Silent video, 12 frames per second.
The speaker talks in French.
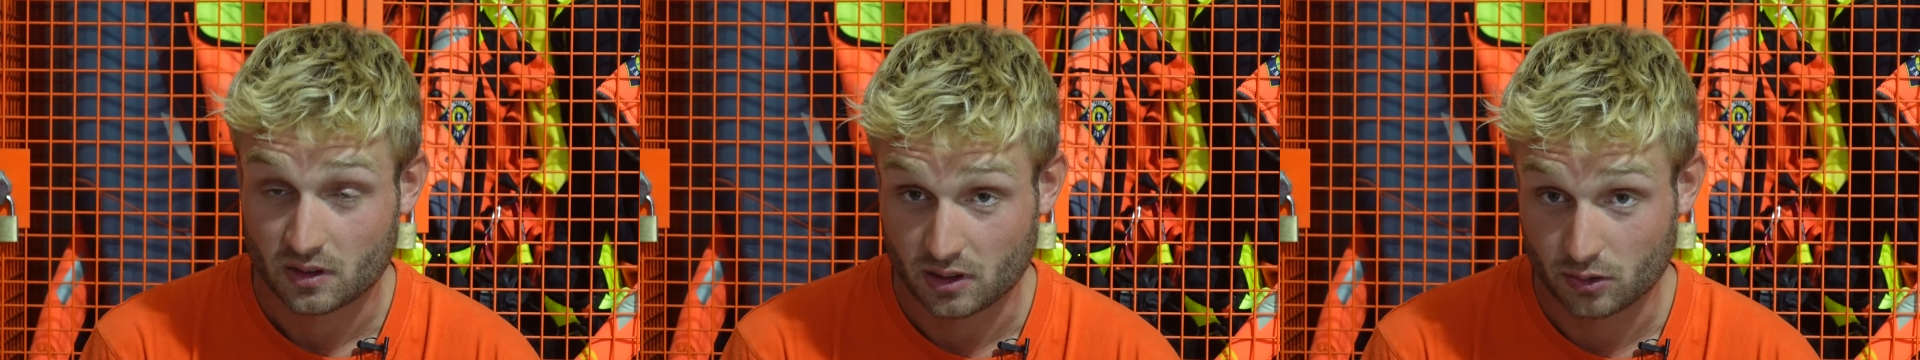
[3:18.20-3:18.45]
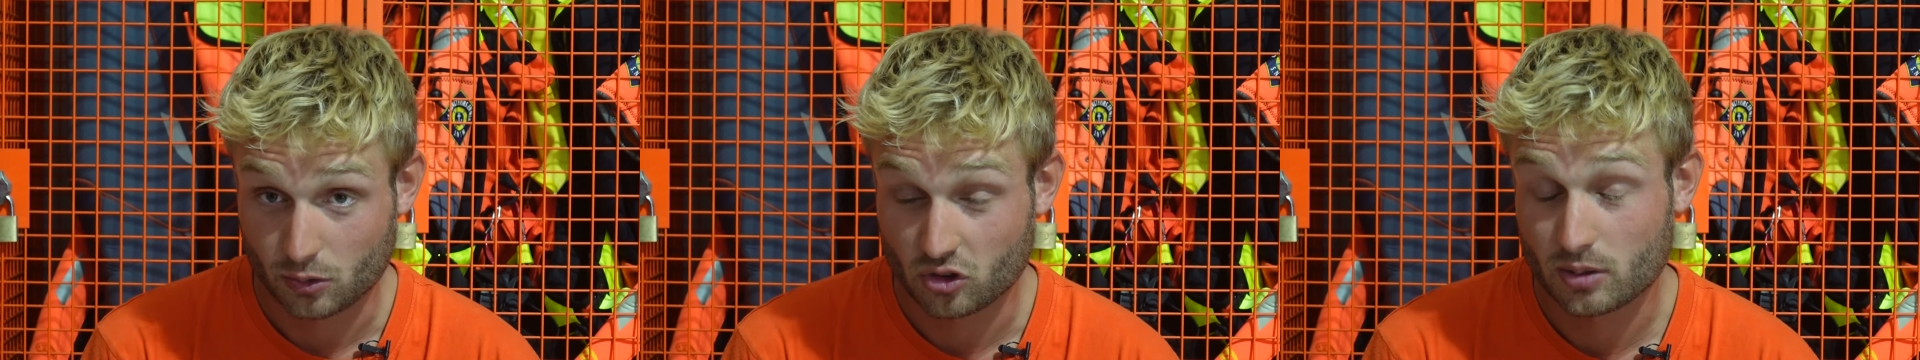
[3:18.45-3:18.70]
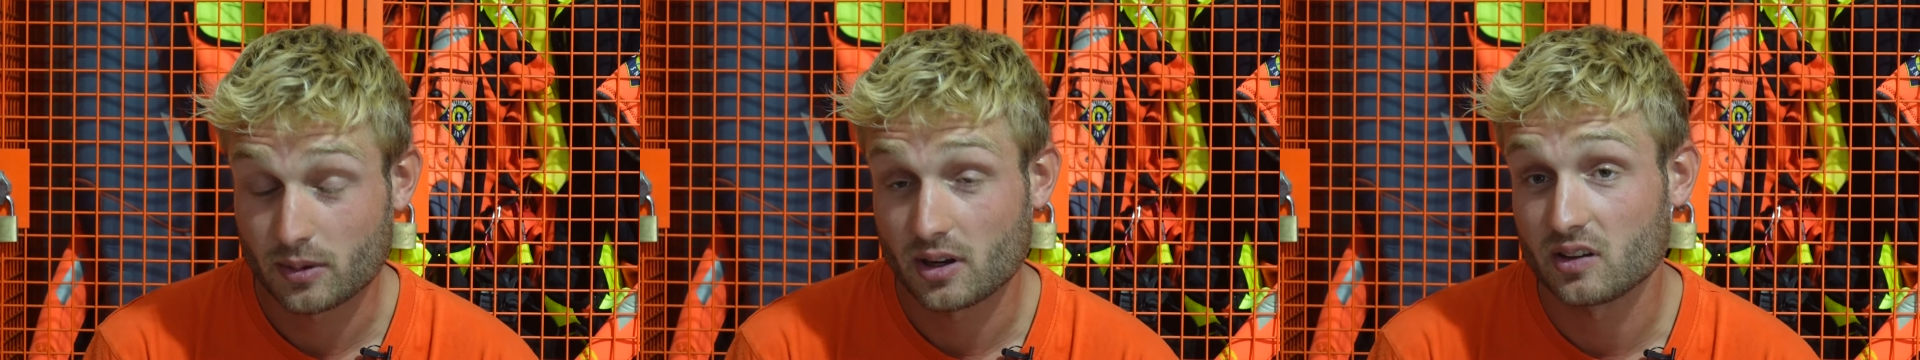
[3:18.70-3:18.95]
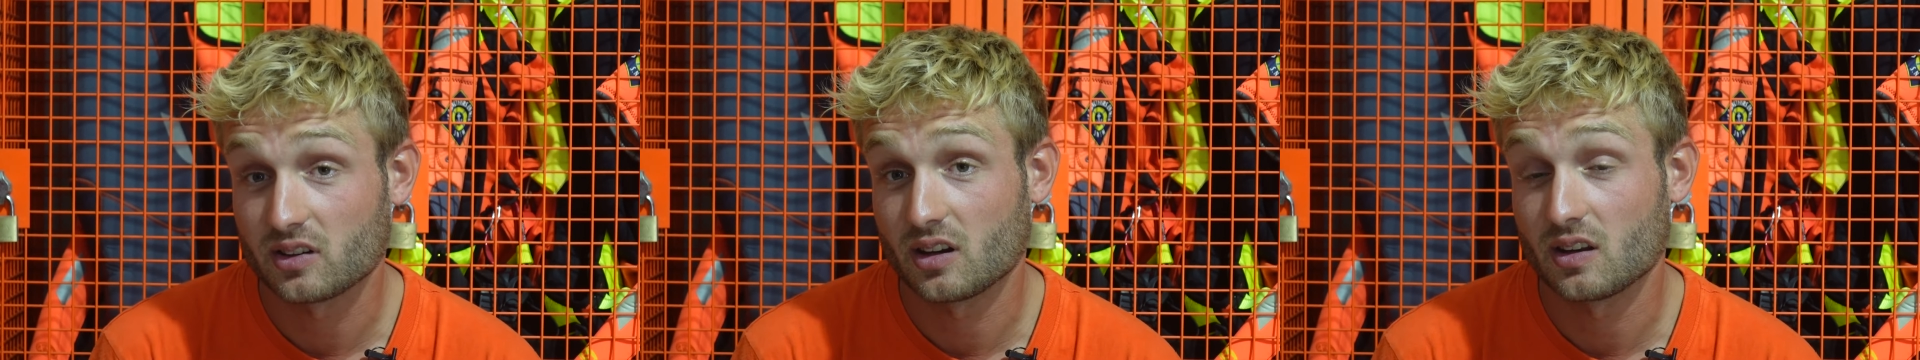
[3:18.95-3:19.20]
qu'est-ce que j'aime à
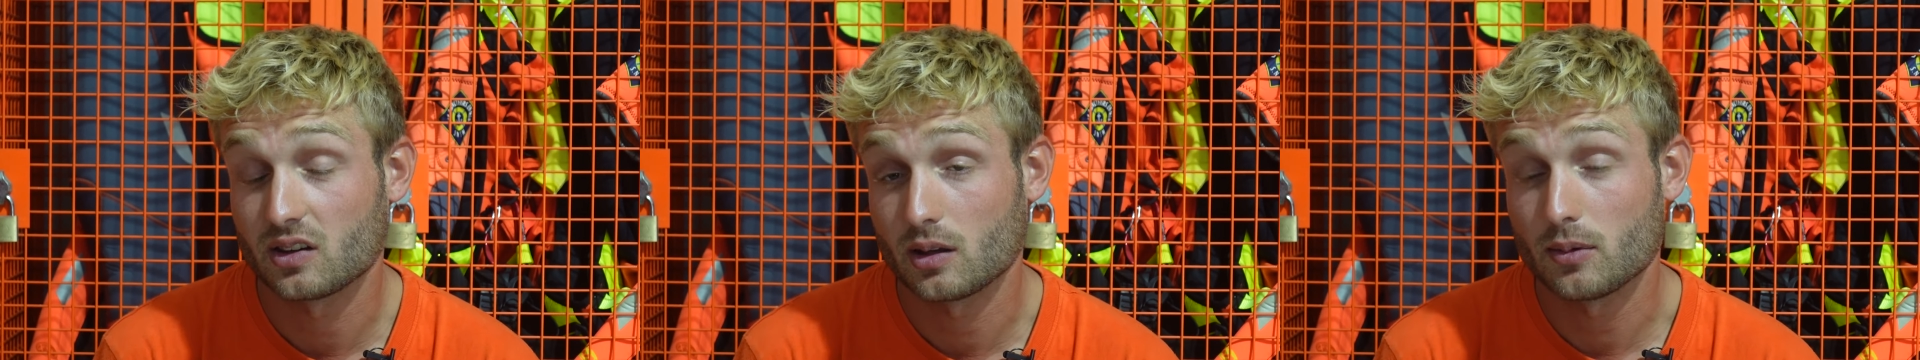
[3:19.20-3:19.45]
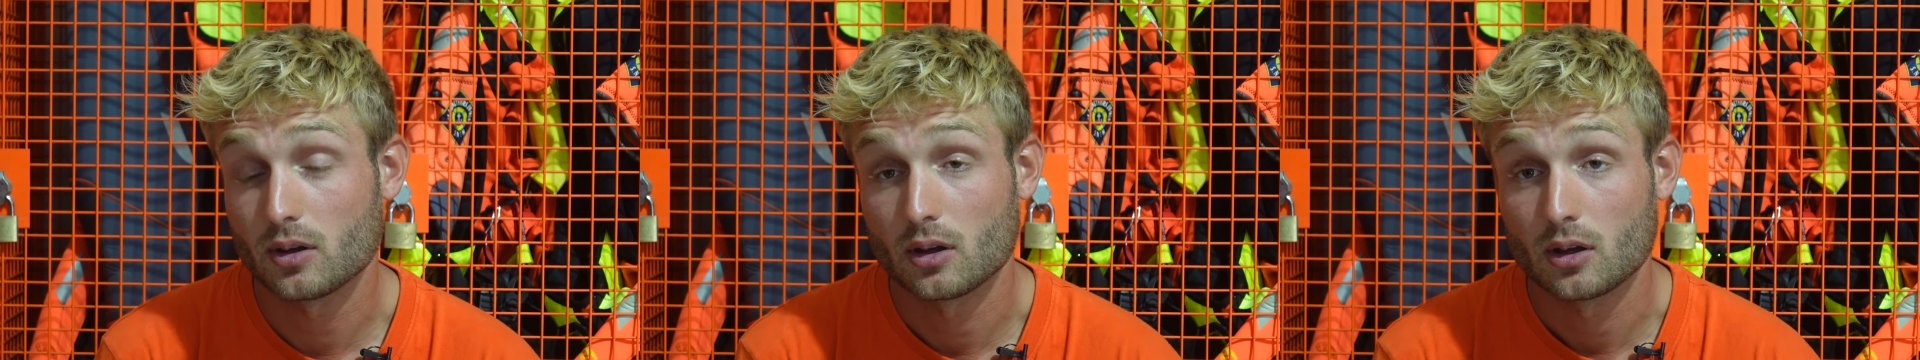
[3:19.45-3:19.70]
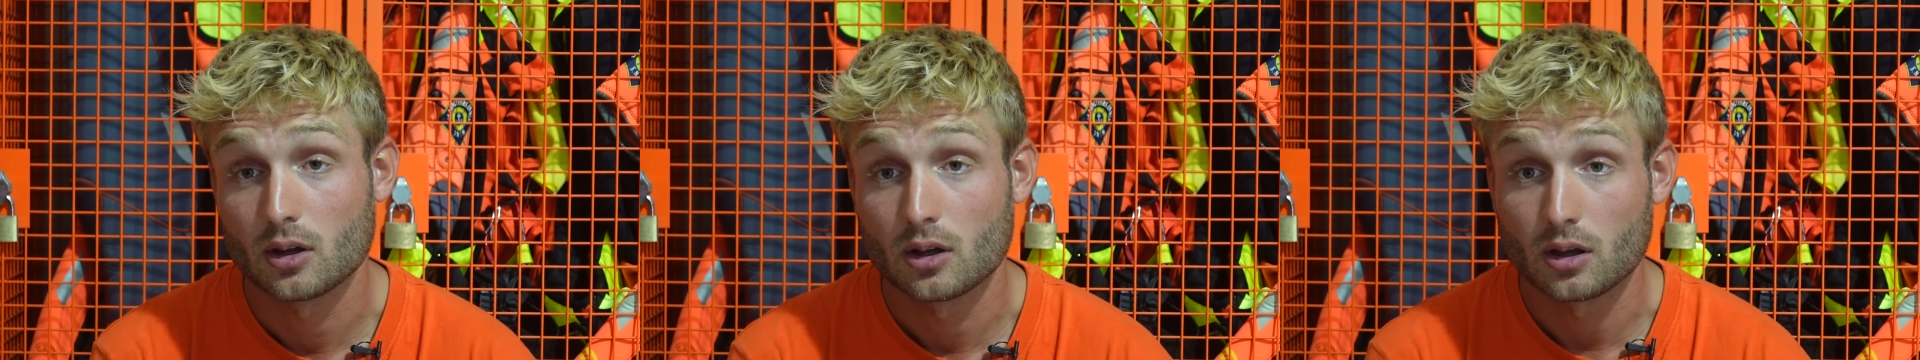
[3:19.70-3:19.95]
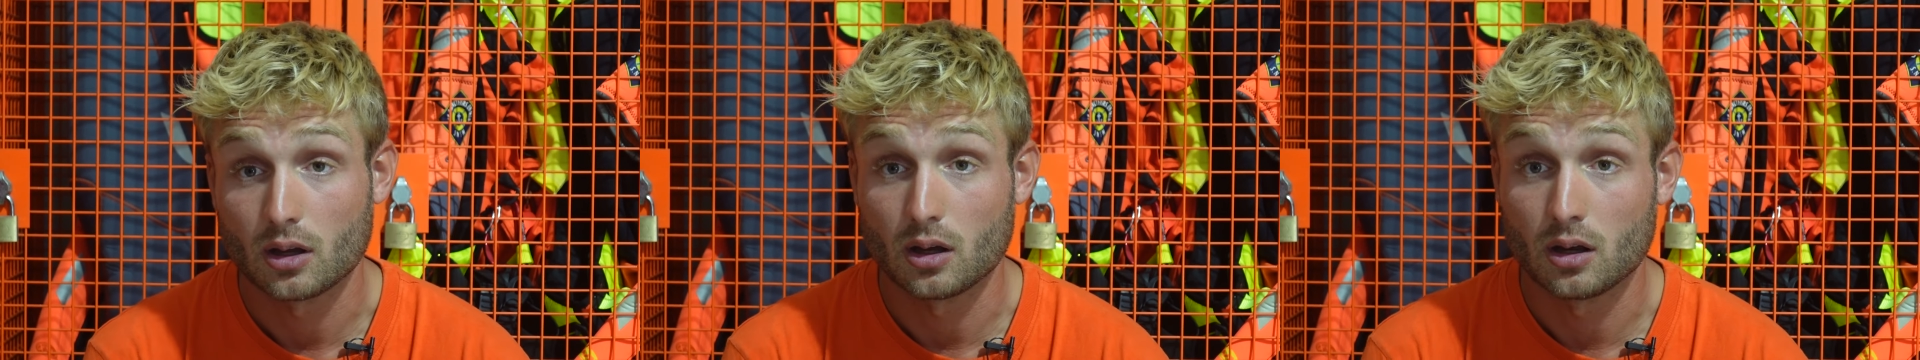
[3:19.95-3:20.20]
la SNSM
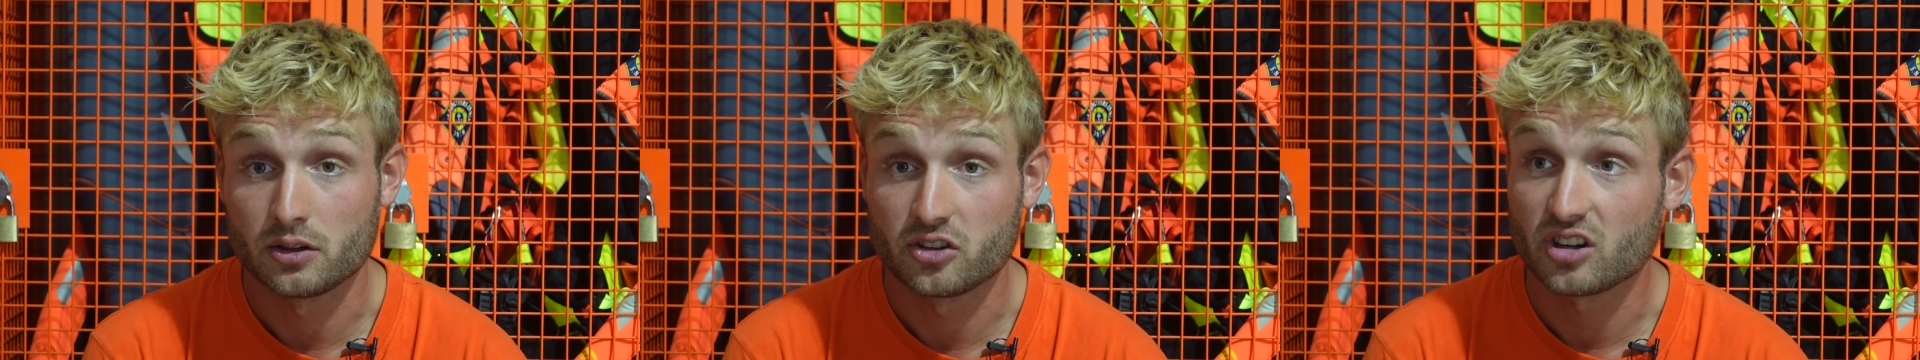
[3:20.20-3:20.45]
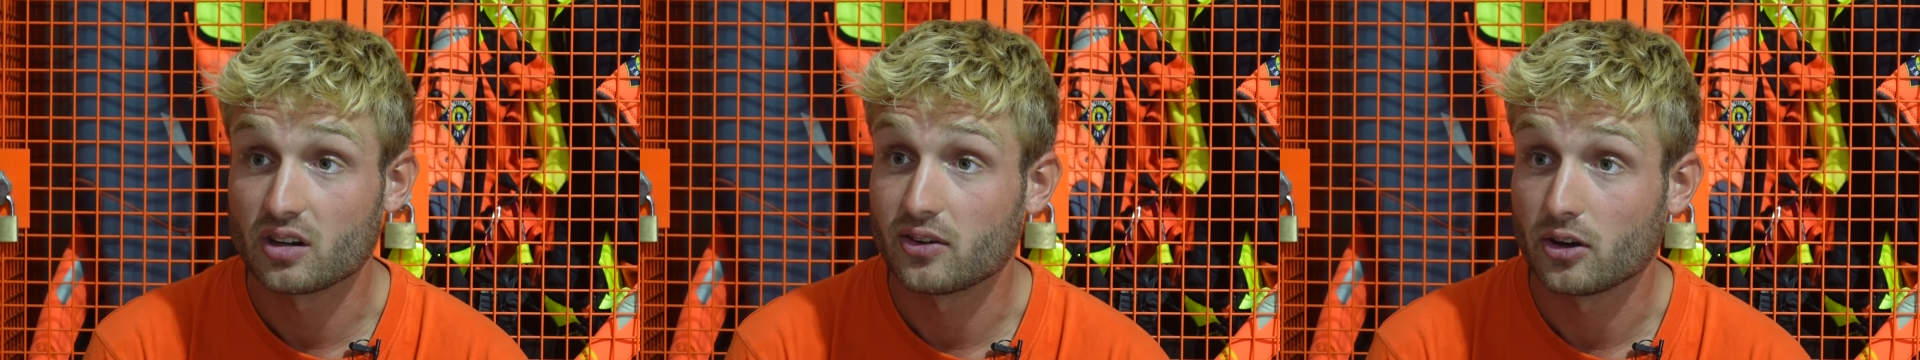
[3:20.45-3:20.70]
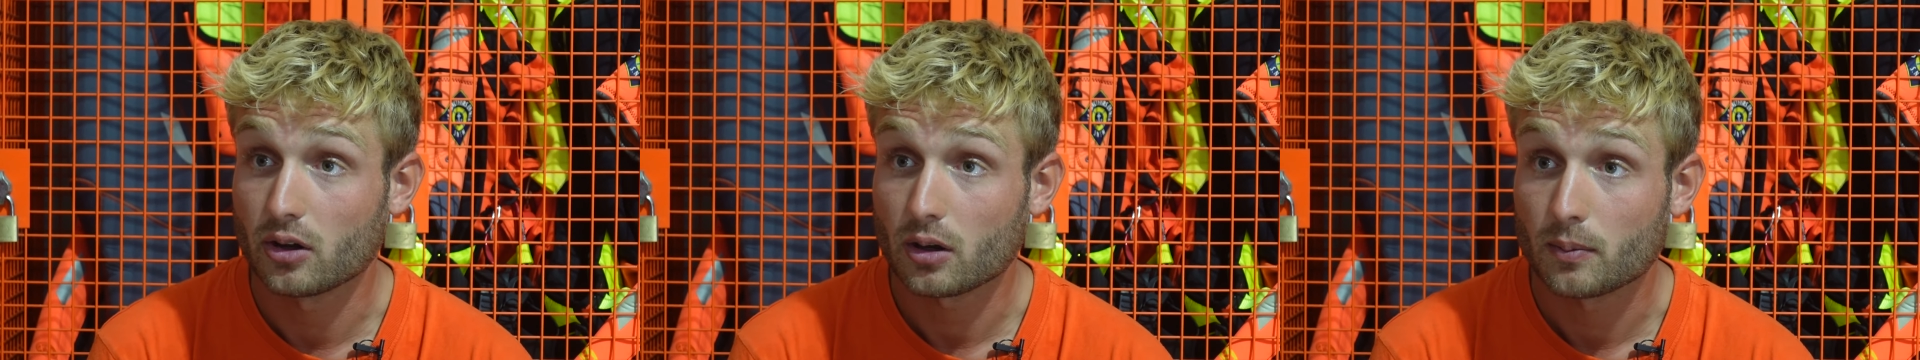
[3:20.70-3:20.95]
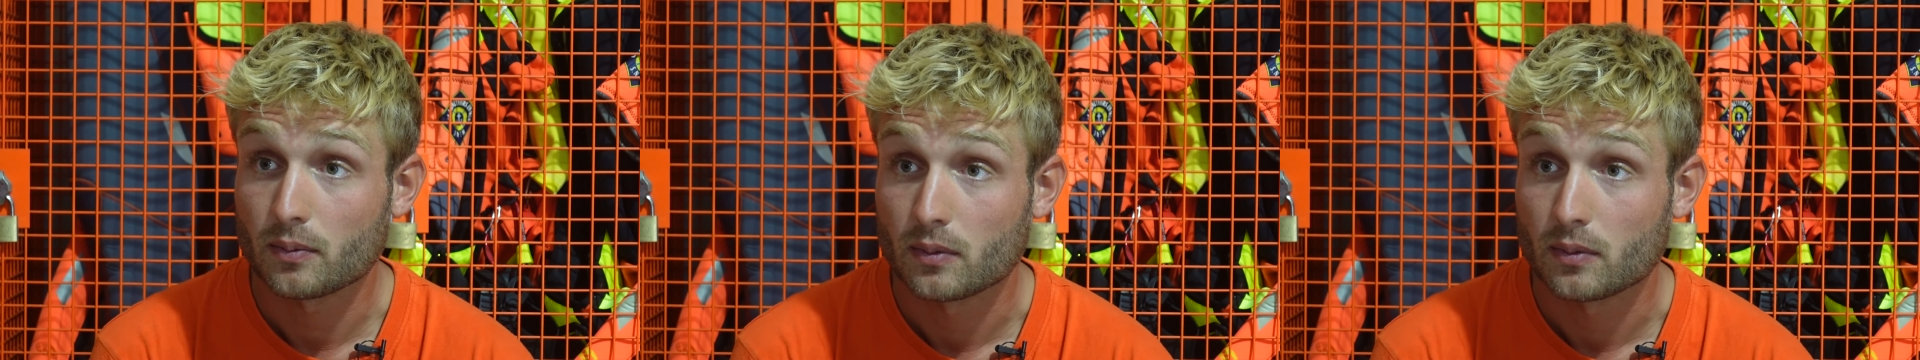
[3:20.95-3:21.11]
euh, Déjà les valeurs.